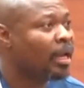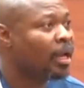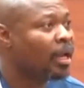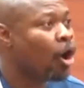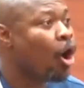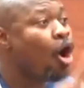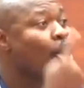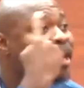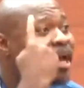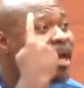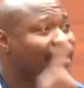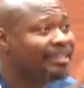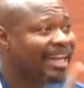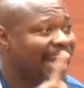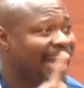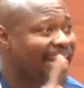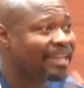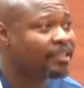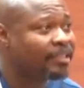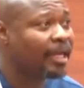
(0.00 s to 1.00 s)
aucun
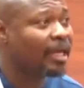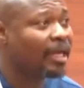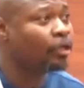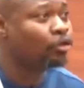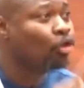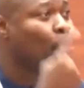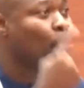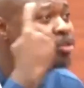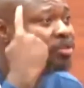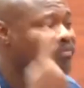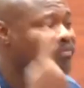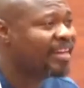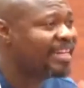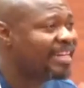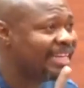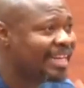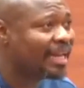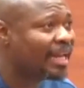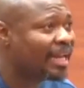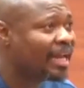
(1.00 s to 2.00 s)
directeur n'ose
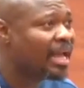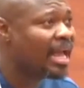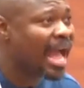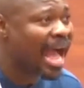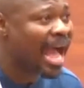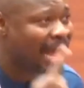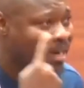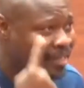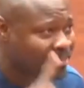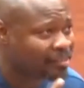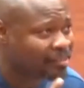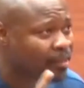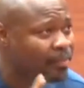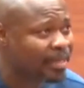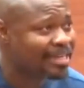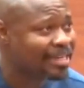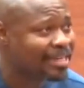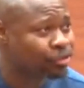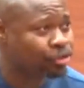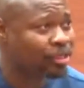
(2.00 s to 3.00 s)
venir à l'Assemblée
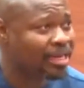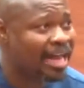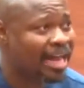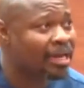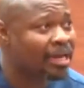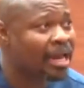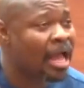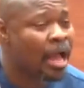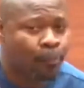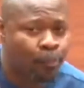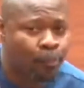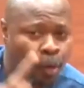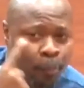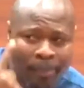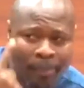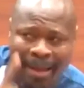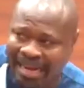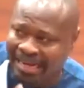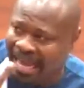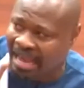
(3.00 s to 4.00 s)
nationale pour
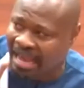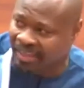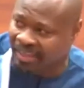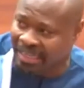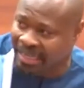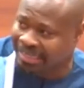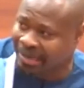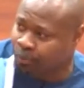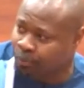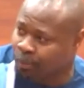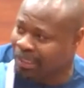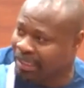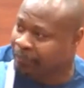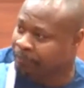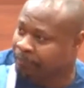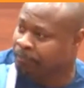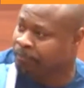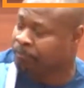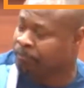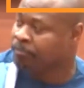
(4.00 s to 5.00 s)
parler avec les députés.
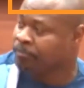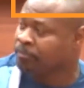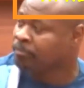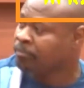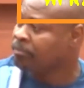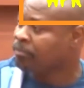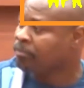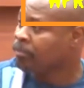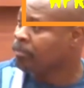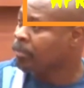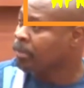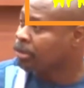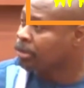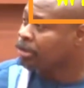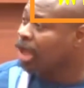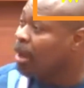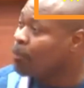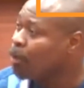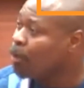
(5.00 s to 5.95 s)
Dans mon